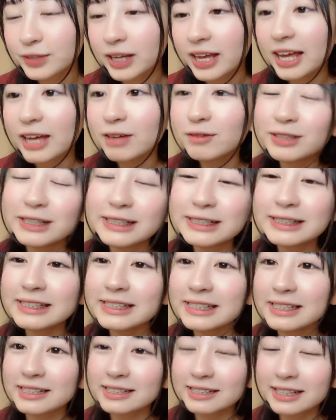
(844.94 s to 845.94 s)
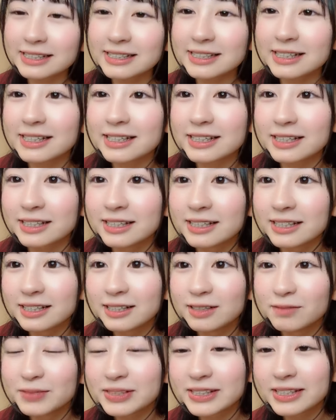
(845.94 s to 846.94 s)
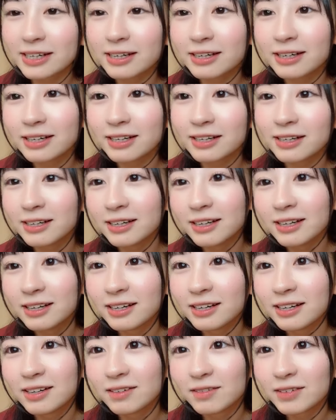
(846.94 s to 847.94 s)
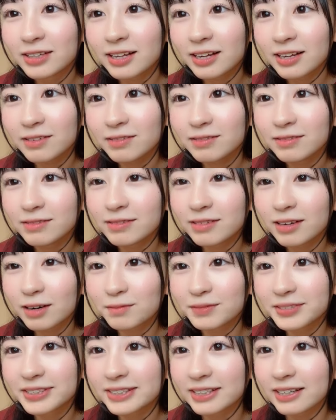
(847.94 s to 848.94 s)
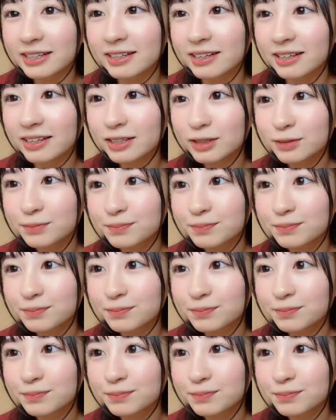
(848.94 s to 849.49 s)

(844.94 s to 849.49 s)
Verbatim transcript: えー、嬉しい確かにめちゃ話題振るかもしれない